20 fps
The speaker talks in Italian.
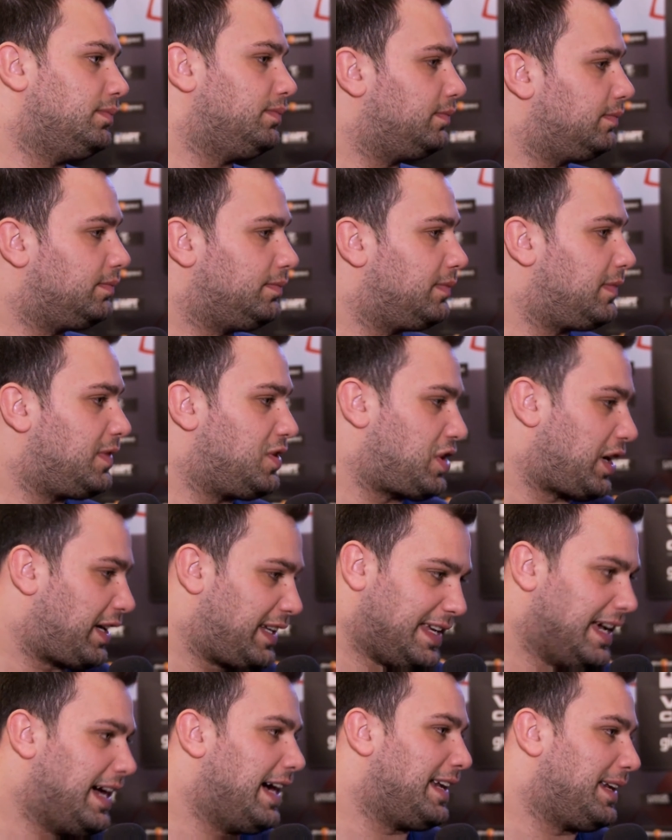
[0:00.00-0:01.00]
Chiaro. già
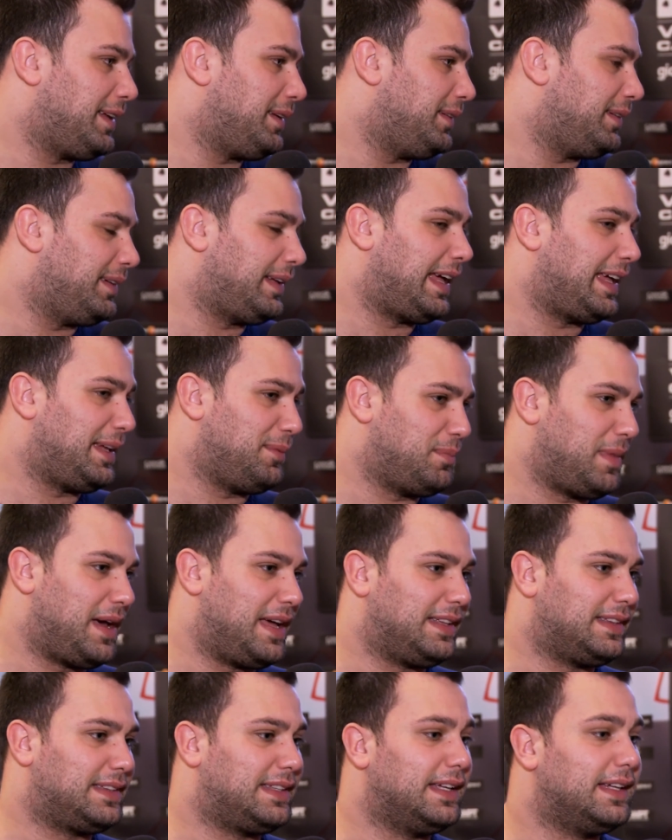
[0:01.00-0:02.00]
chiari eh, in
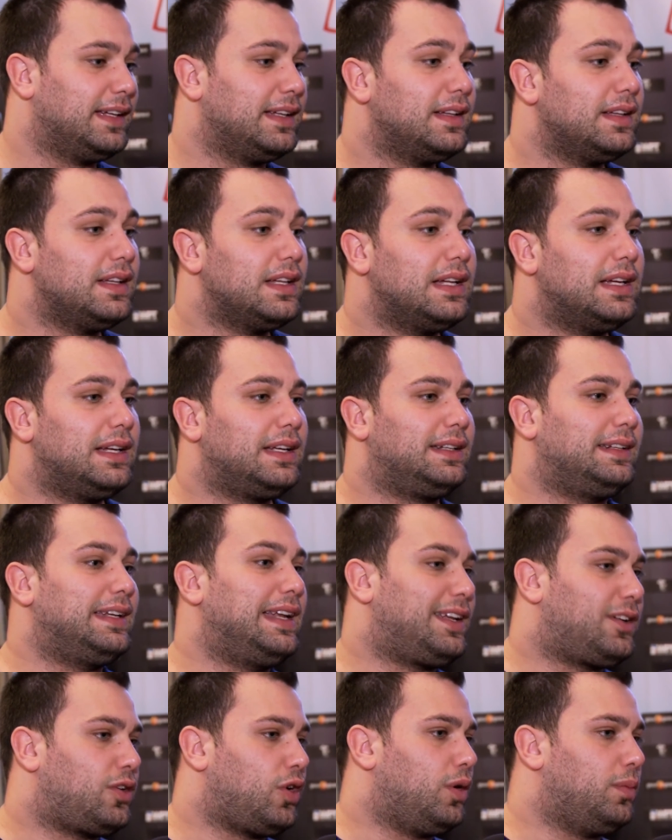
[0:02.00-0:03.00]
mente
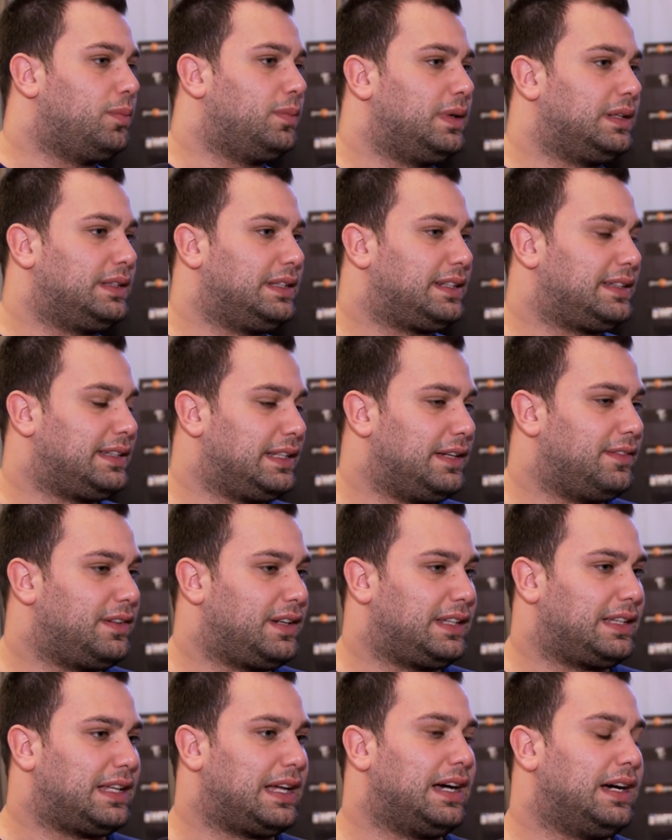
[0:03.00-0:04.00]
nel com, a dirti la
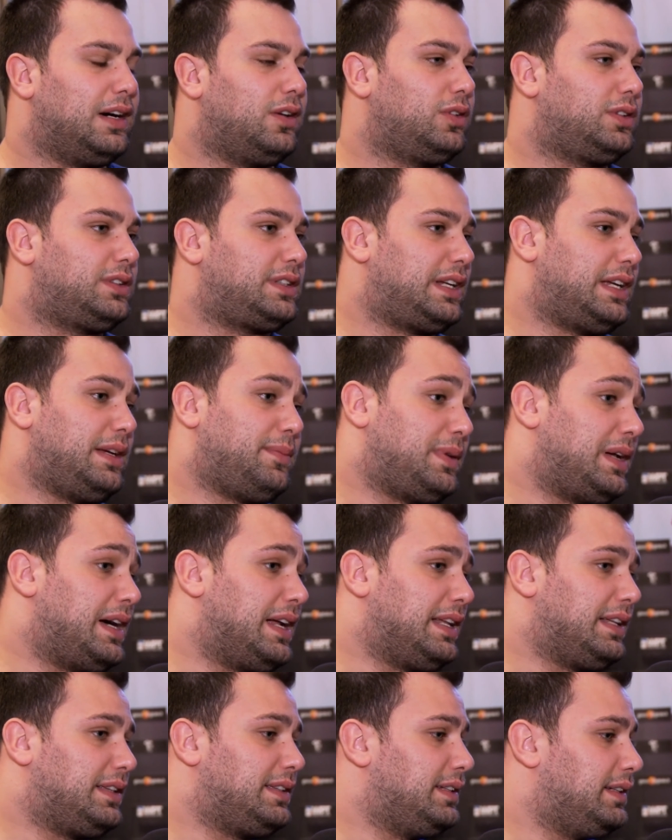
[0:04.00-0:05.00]
verità, oltre
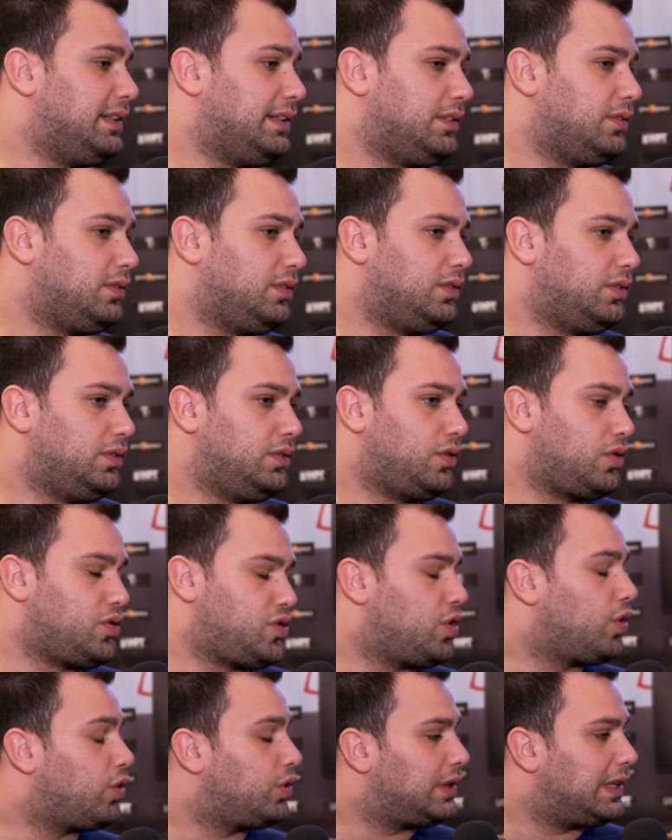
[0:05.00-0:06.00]
Planet eh, non, non
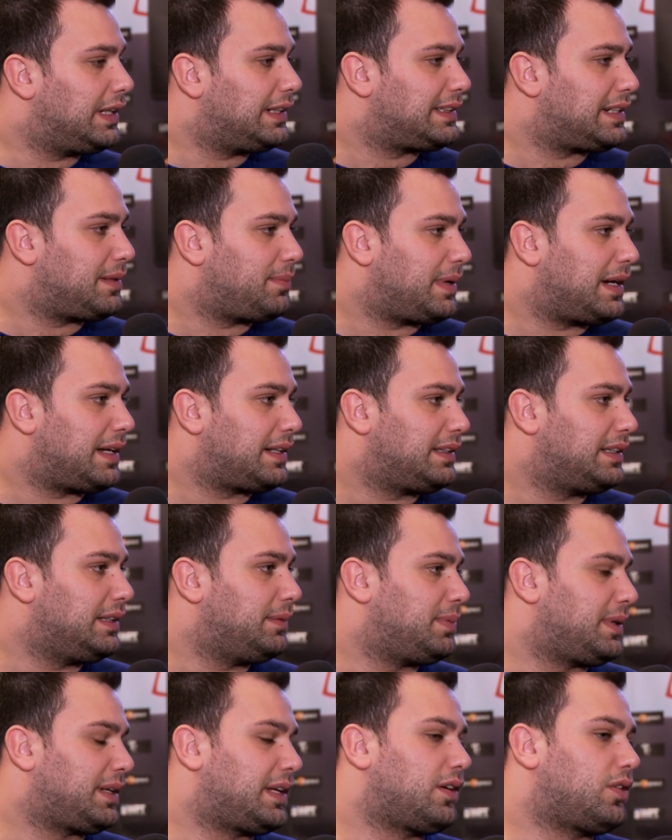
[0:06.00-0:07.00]
gioco da altre parti
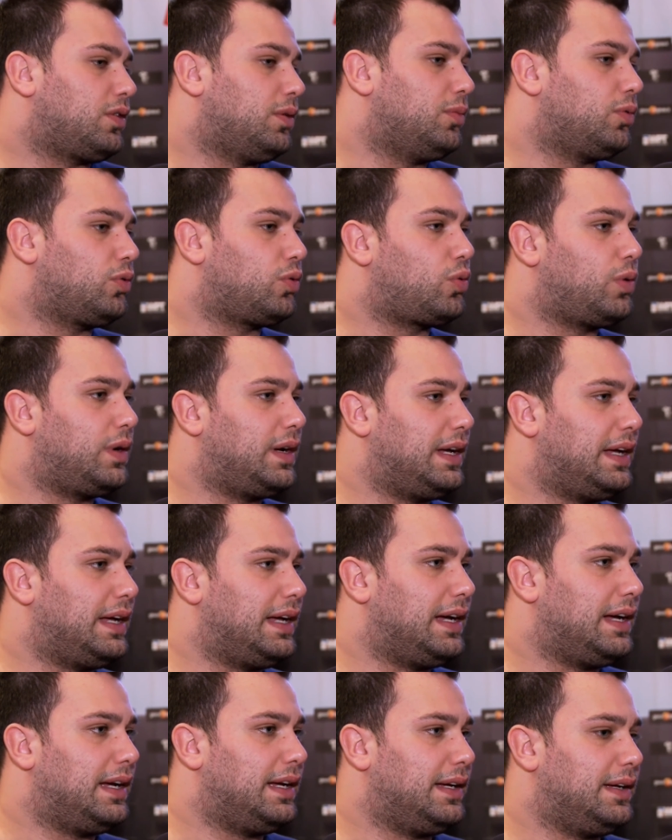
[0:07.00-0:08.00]
perché comunque
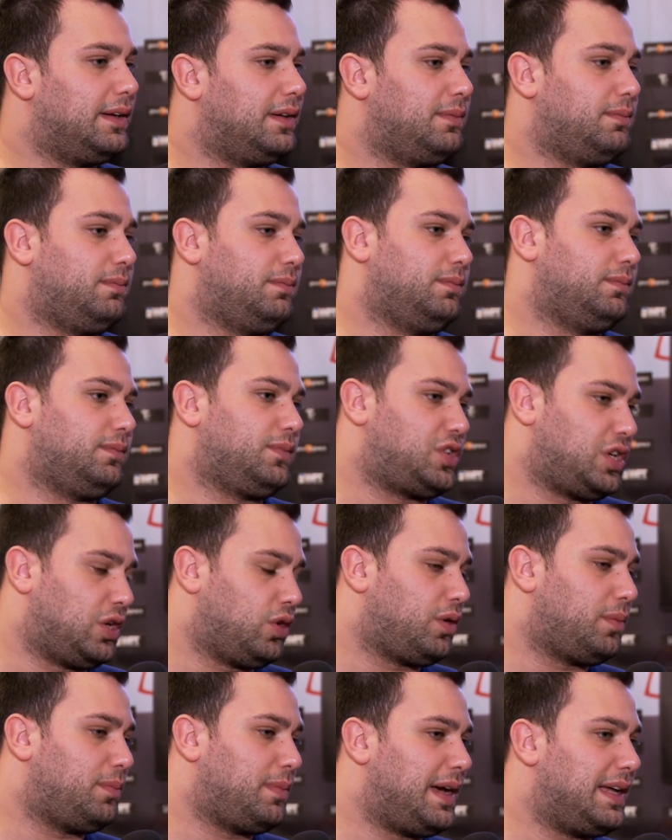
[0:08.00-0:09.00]
eh, ce
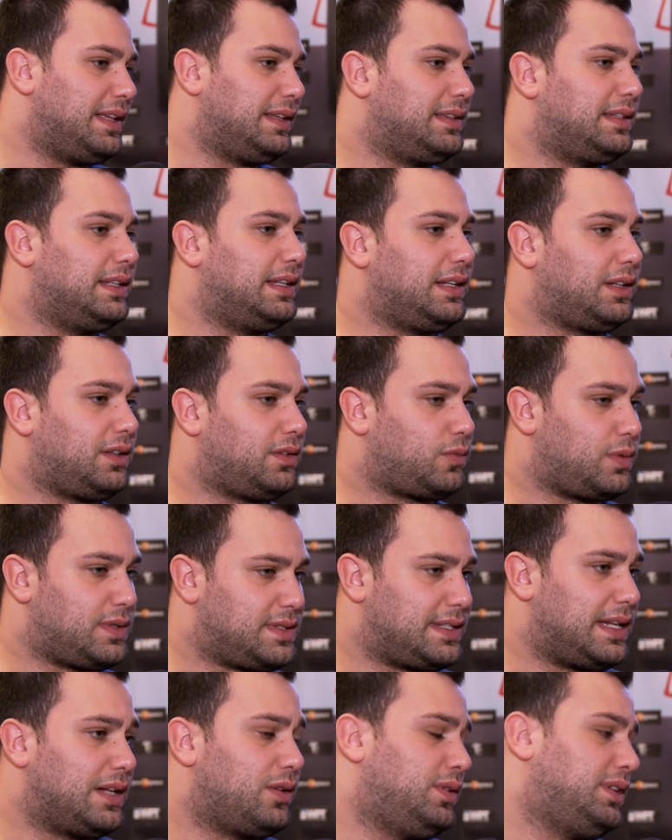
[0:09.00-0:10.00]
l'ho in mente
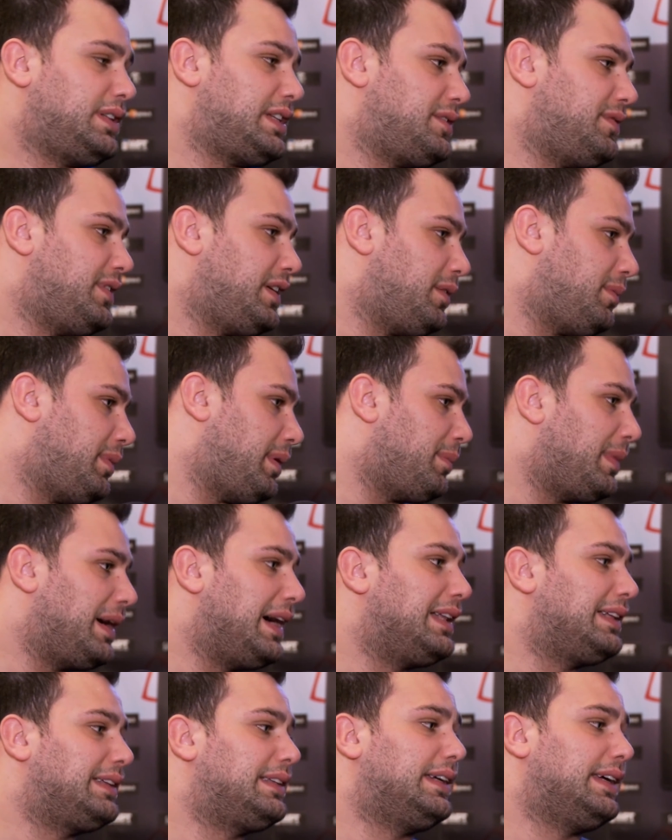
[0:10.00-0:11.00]
quest'anno di trasferirmi a
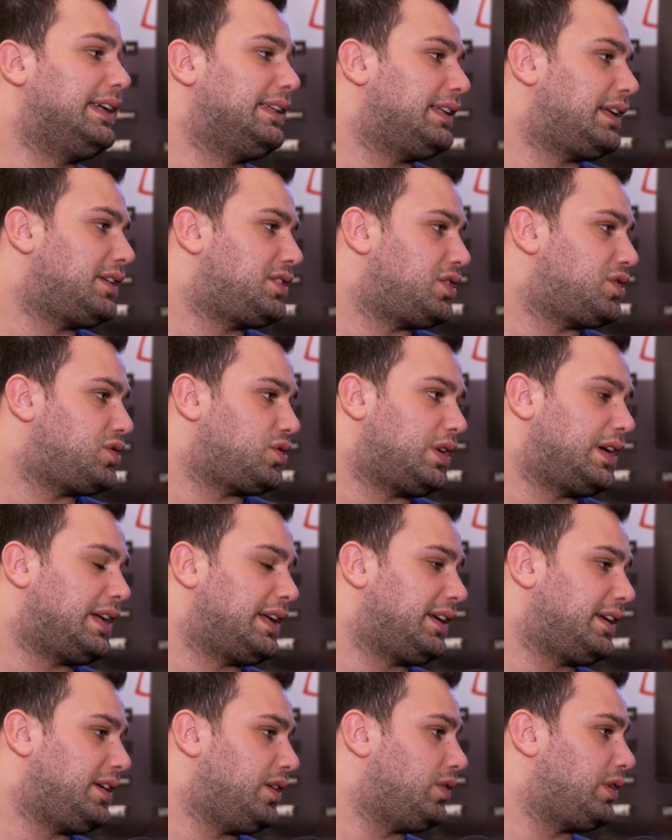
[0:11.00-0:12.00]
Malta e andarci a giocare
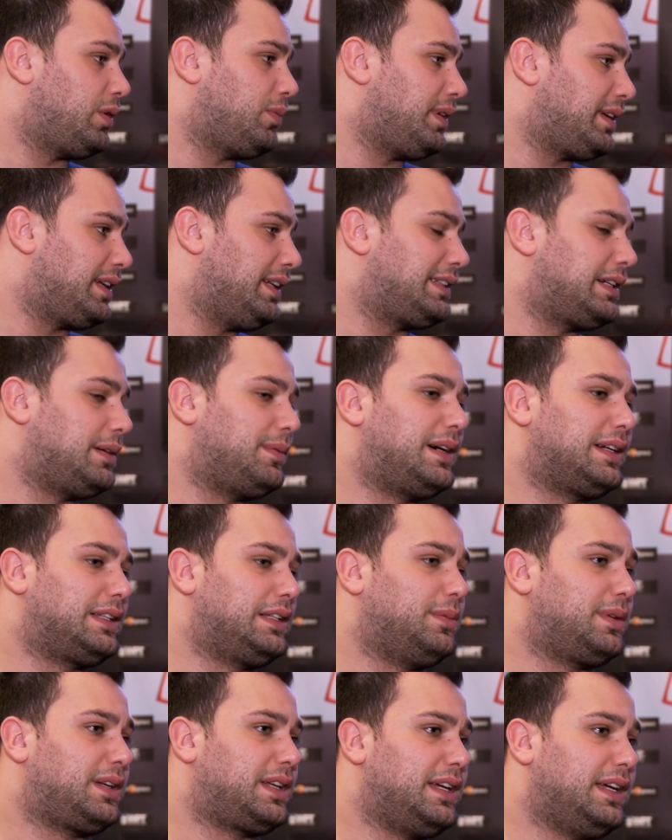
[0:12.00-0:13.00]
certo. anch'io da qualche altra
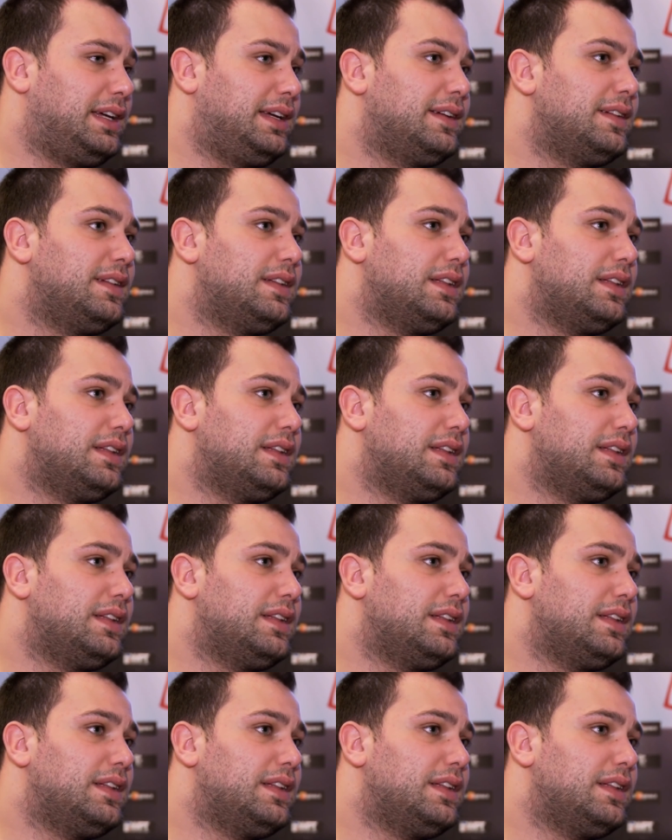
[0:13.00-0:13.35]
parte perché